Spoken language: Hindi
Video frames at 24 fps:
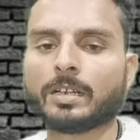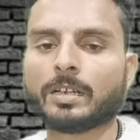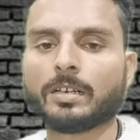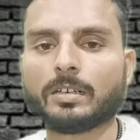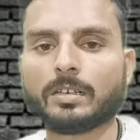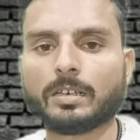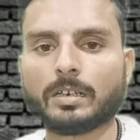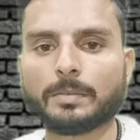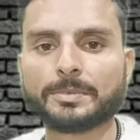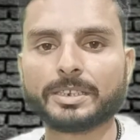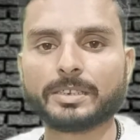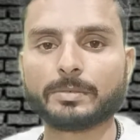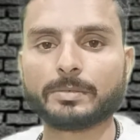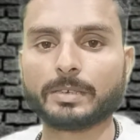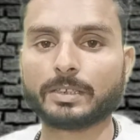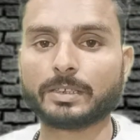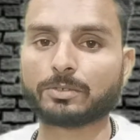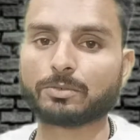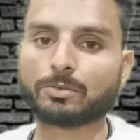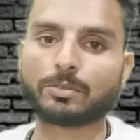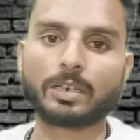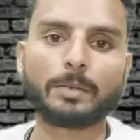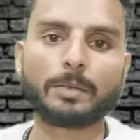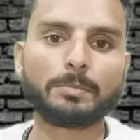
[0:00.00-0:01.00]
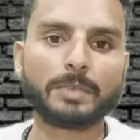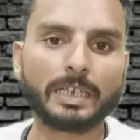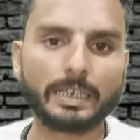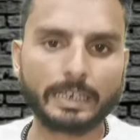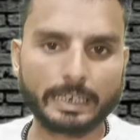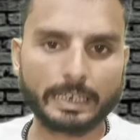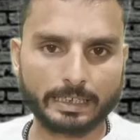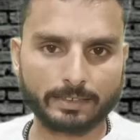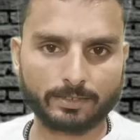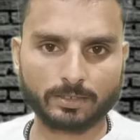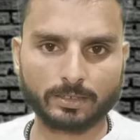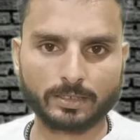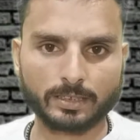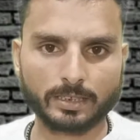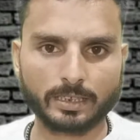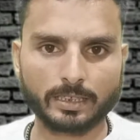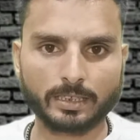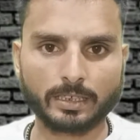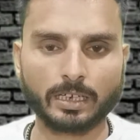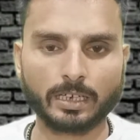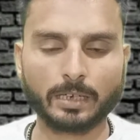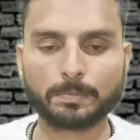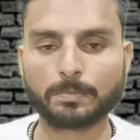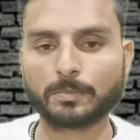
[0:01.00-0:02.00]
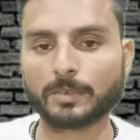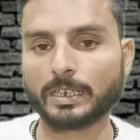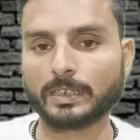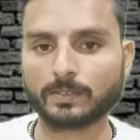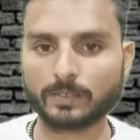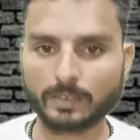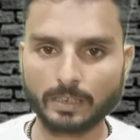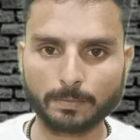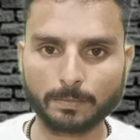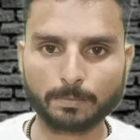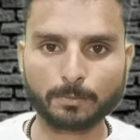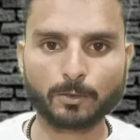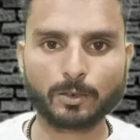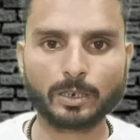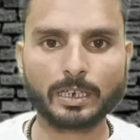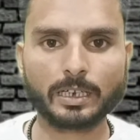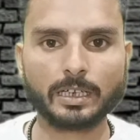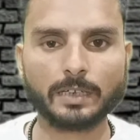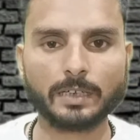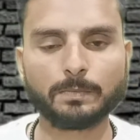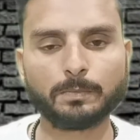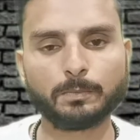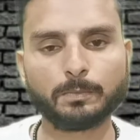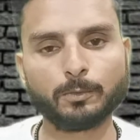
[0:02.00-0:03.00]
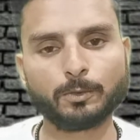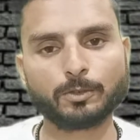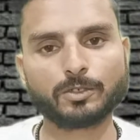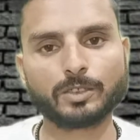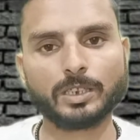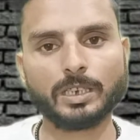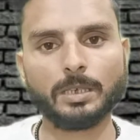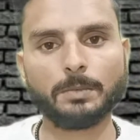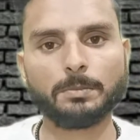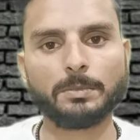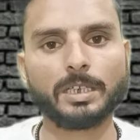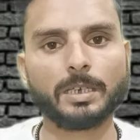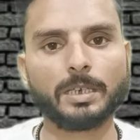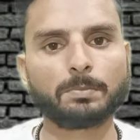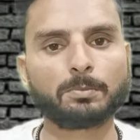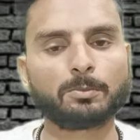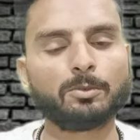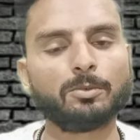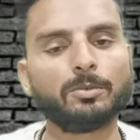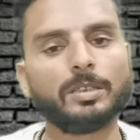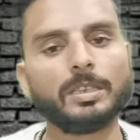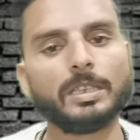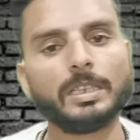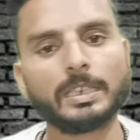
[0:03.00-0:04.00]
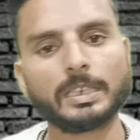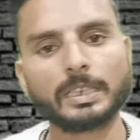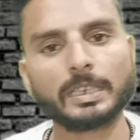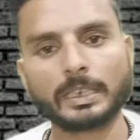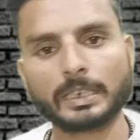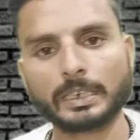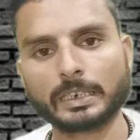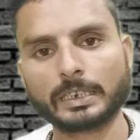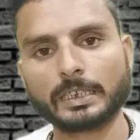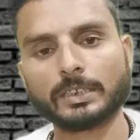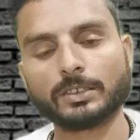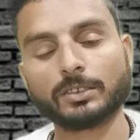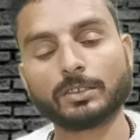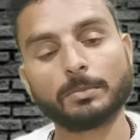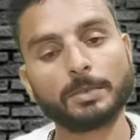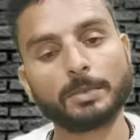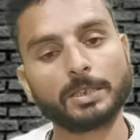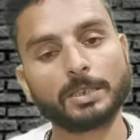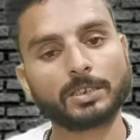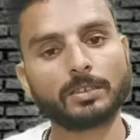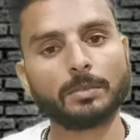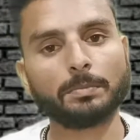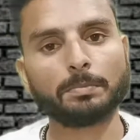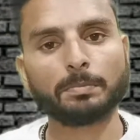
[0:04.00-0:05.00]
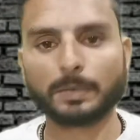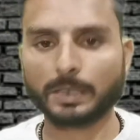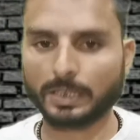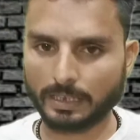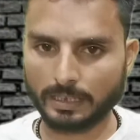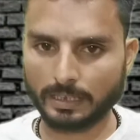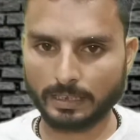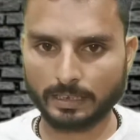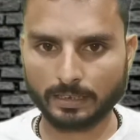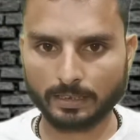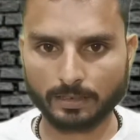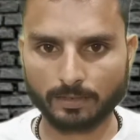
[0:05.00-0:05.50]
अपनी डिवाइस को काम में ला सकते हैं अब कैसे आपको लाना है वो चलिए मैं आपको एक एक करके स्टेप बाई स्टेप बता देता